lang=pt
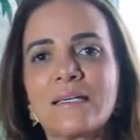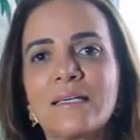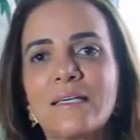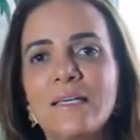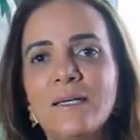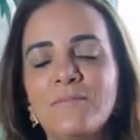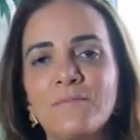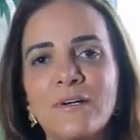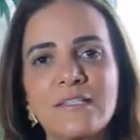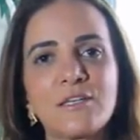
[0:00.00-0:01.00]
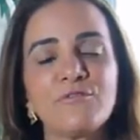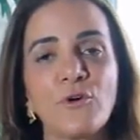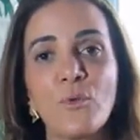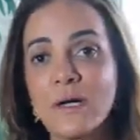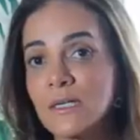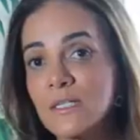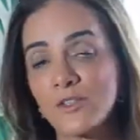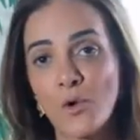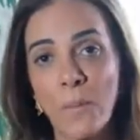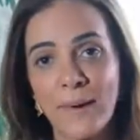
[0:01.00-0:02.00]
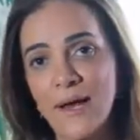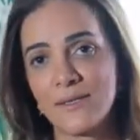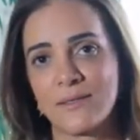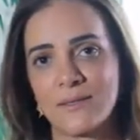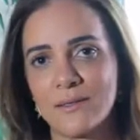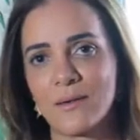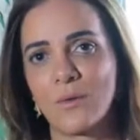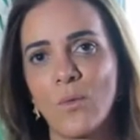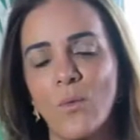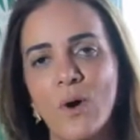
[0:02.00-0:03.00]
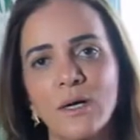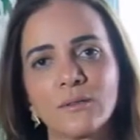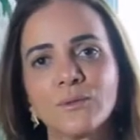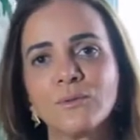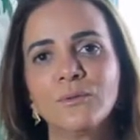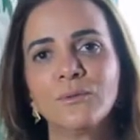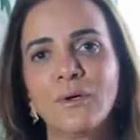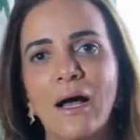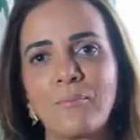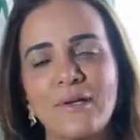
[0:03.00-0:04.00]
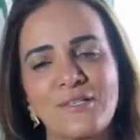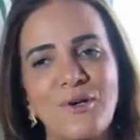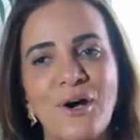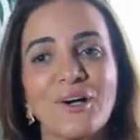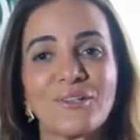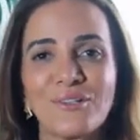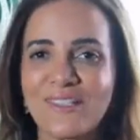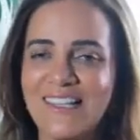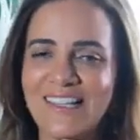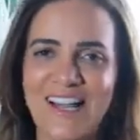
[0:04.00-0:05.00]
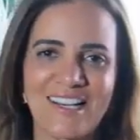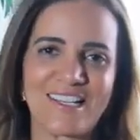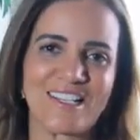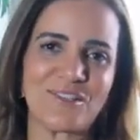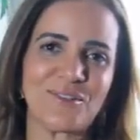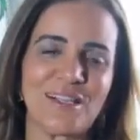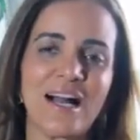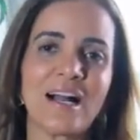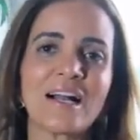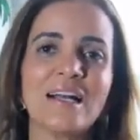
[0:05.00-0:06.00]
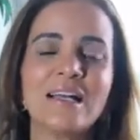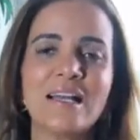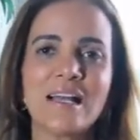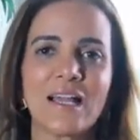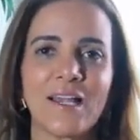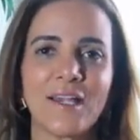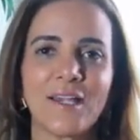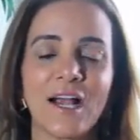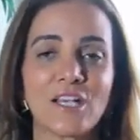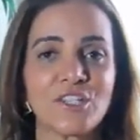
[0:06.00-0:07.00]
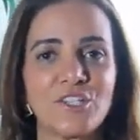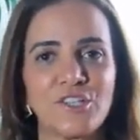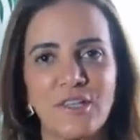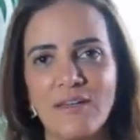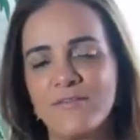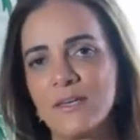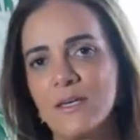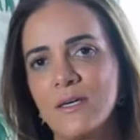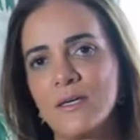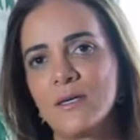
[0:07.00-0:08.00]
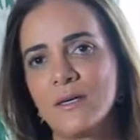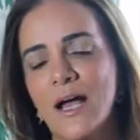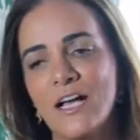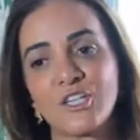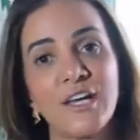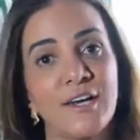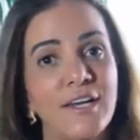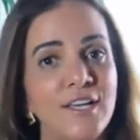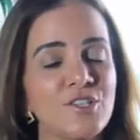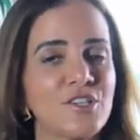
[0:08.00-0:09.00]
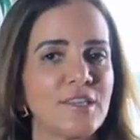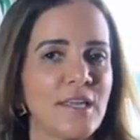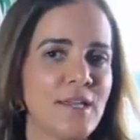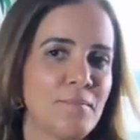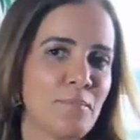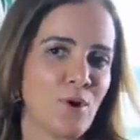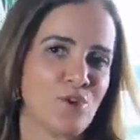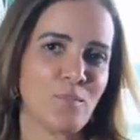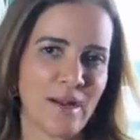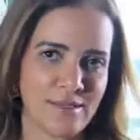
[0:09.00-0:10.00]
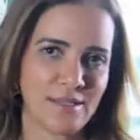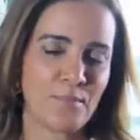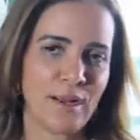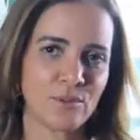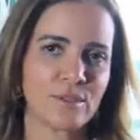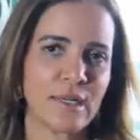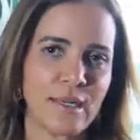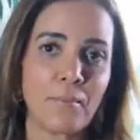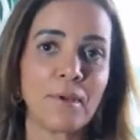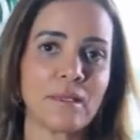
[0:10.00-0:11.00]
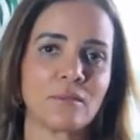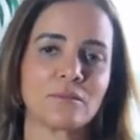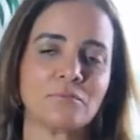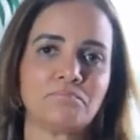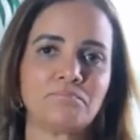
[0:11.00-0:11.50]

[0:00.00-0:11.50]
E assim, foi uma grande surpresa. Quando a pessoa do SENAC chegou lá, é, a gente teve que. A gerente nem pôde participar do treinamento